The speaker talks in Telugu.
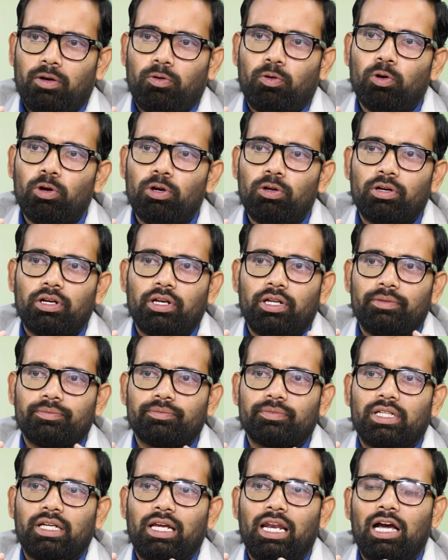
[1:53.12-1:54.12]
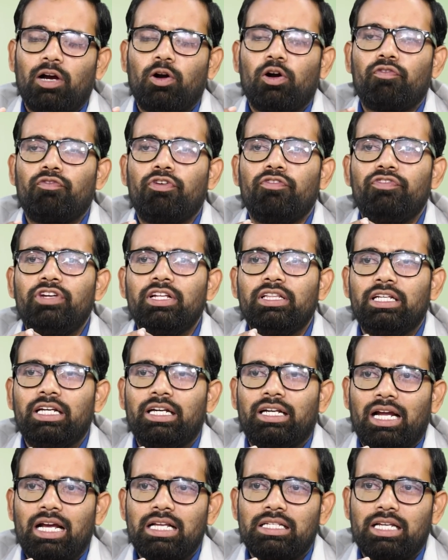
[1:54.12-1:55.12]
గోల్డ్ కొన్నాయి ఇలాగ ఒక ఫిఫ్టీ త్రీ
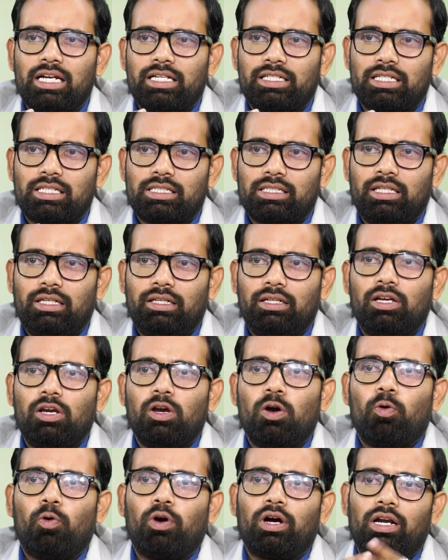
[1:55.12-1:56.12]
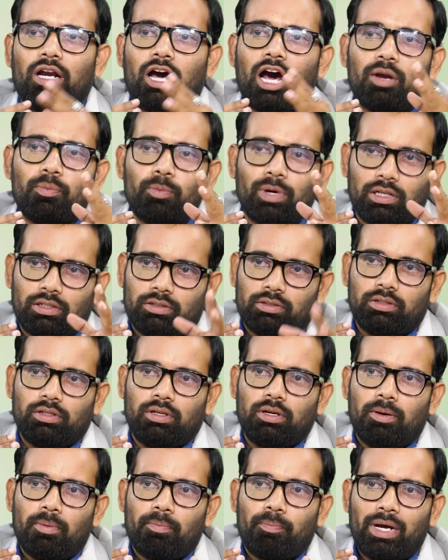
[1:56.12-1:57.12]
ట్రాన్సాక్షన్స్ని ఒక నార్మల్
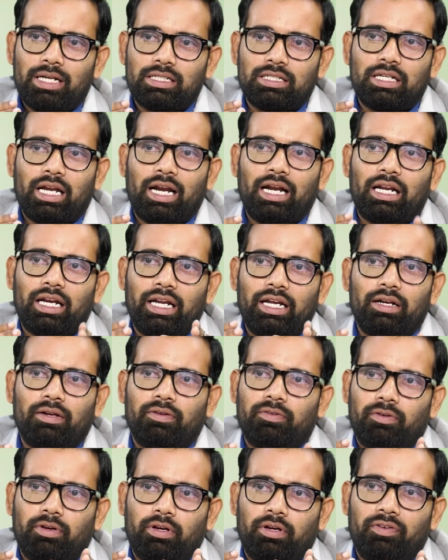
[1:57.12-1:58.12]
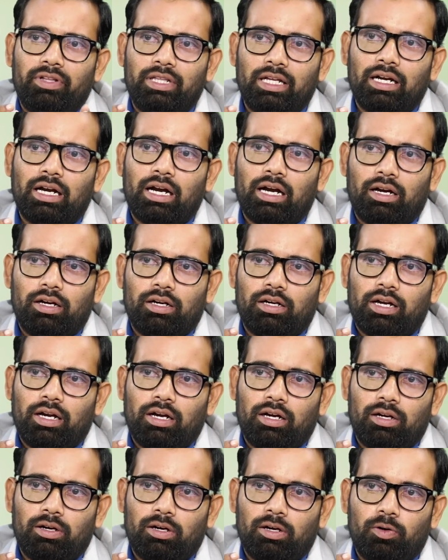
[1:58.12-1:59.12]
పర్సన్ ఎంటర్ అయ్యే విధంగా
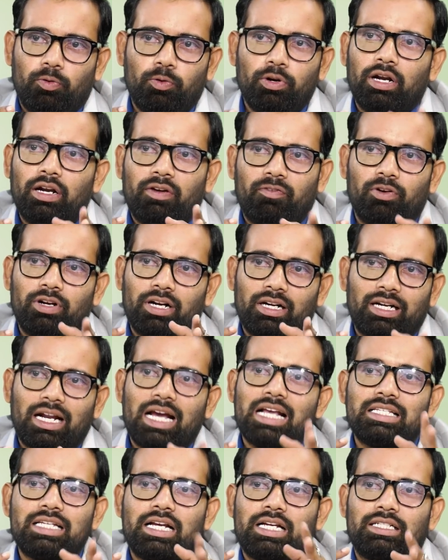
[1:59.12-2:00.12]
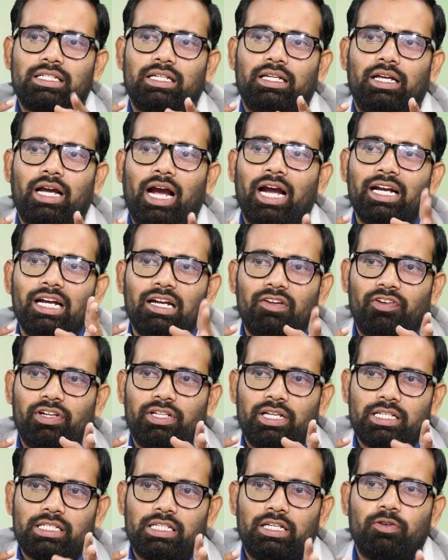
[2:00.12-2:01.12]
ఉన్న ట్రాన్సాక్షన్ని ఐడెంటిఫై
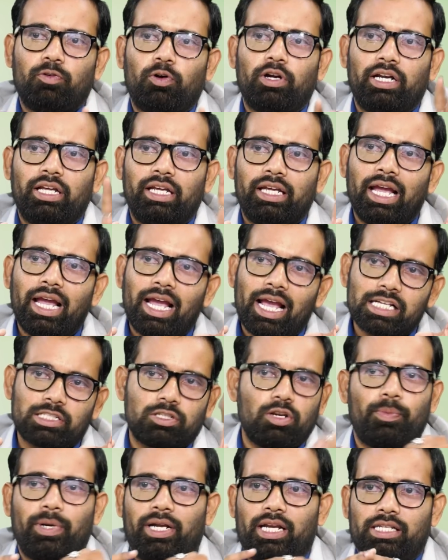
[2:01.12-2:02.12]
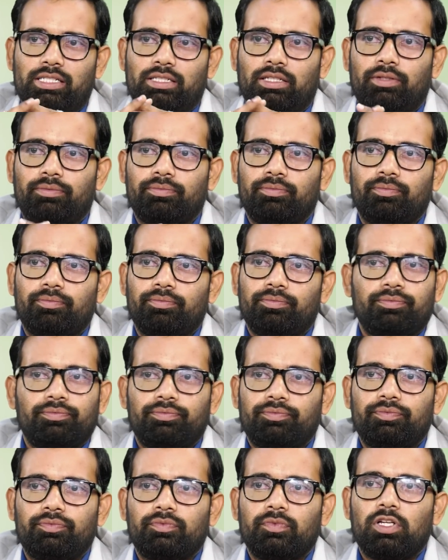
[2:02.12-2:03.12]
చేసి వాటిని ఏఎస్లో పెట్టేసింది
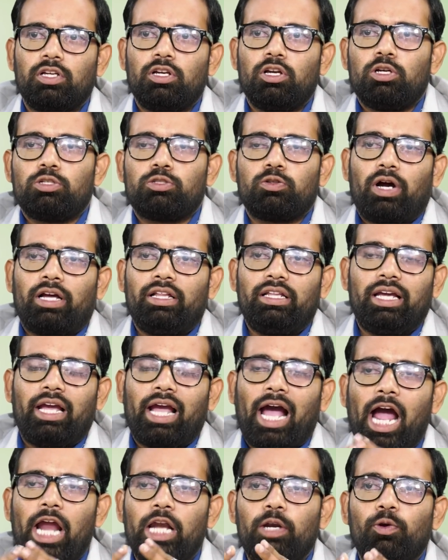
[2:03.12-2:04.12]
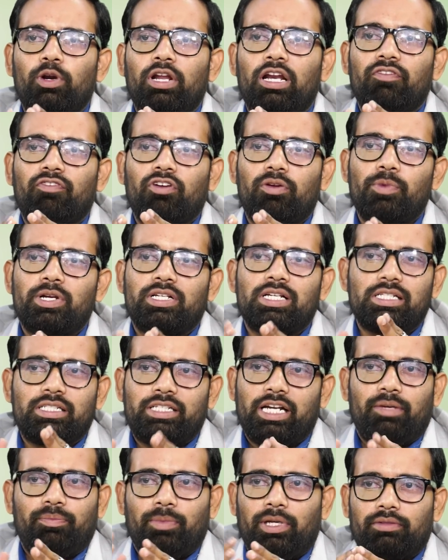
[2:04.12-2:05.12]
సో అది యాన్యువల్ ఇన్ఫర్మేషన్
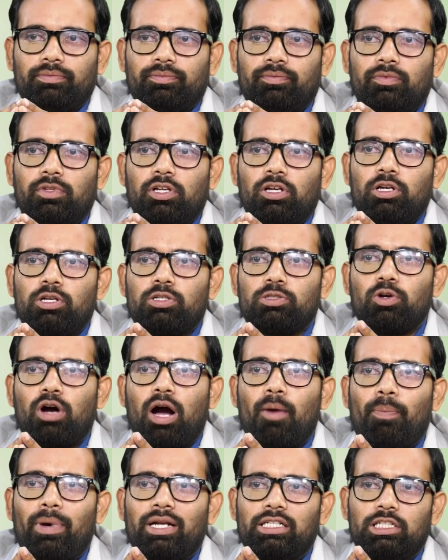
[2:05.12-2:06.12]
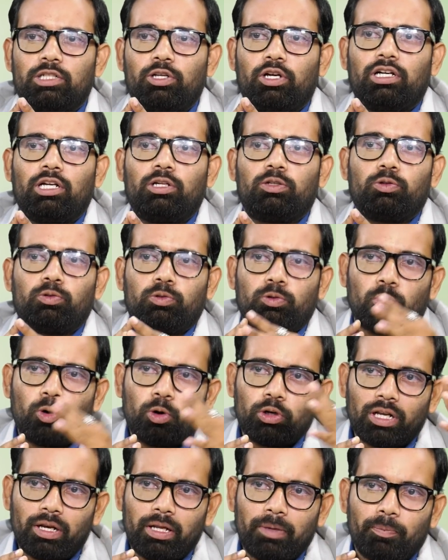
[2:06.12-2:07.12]
స్టేట్మెంట్ సో ఆ పర్సన్ యొక్క
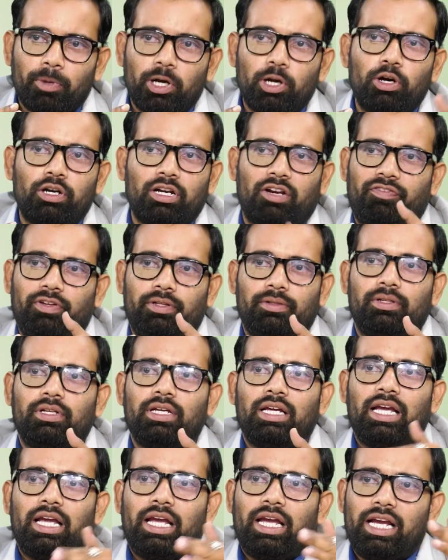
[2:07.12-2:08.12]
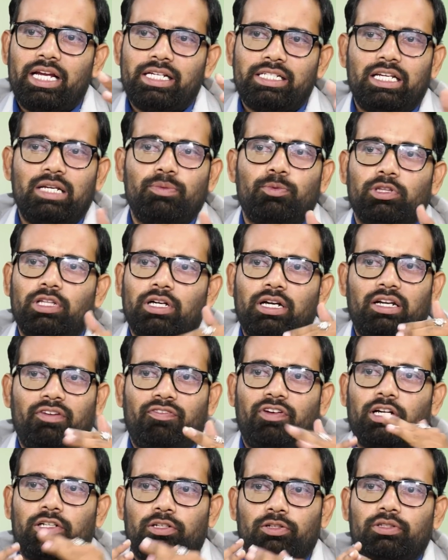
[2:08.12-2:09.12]
టోటల్ బయోగ్రఫీ హిస్టరీ మొత్తం అక్కడ
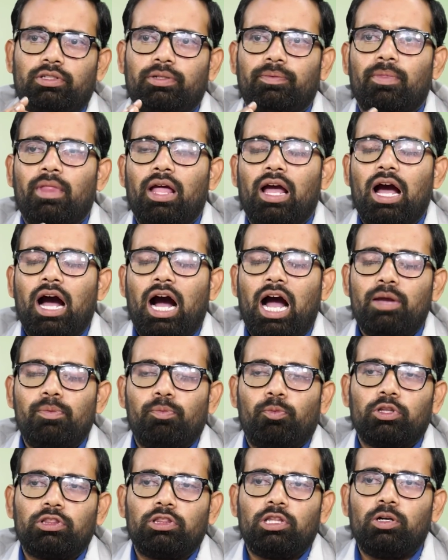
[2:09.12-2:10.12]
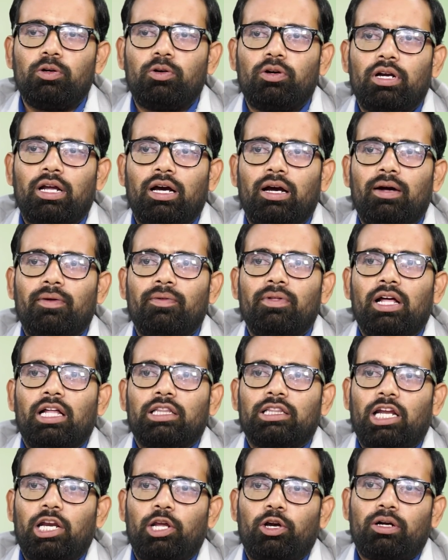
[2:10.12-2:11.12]
రిఫ్లెక్ట్ అవుద్ది అవి మొత్తం కూడా
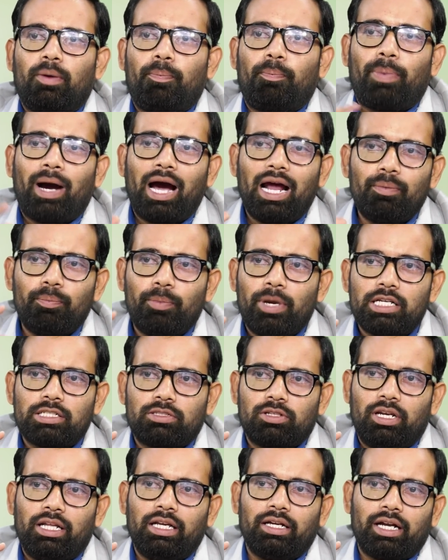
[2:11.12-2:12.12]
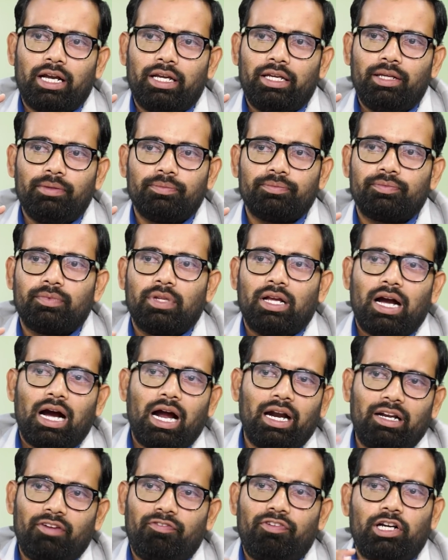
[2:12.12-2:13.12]
తన యొక్క పాన్ బేస్తో లింక్ అయ్యి
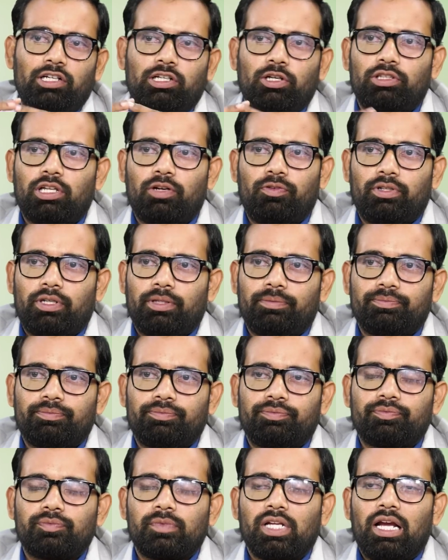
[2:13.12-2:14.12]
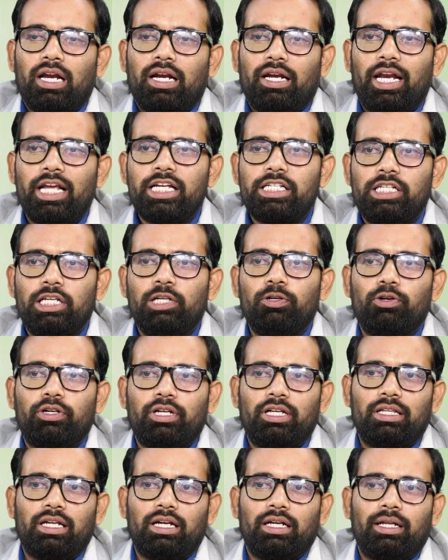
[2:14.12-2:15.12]
అటు రిఫ్లెక్ట్ అవుతూ ఉంటాయి నెక్స్ట్
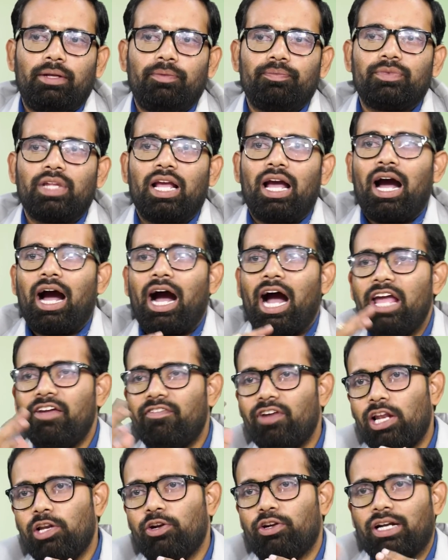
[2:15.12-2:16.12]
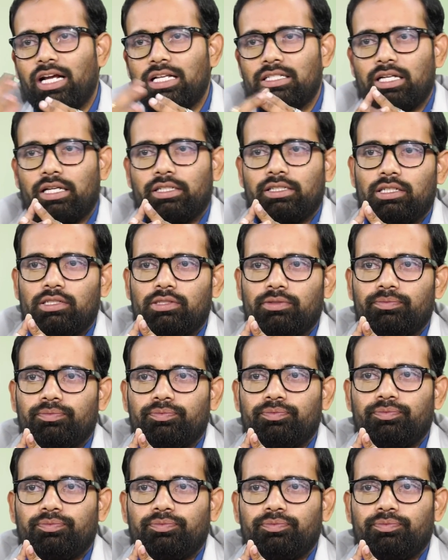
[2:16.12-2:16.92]
ఇంకోటి ఏంటంటే హై వాల్యూ ట్రాన్సాక్షన్స్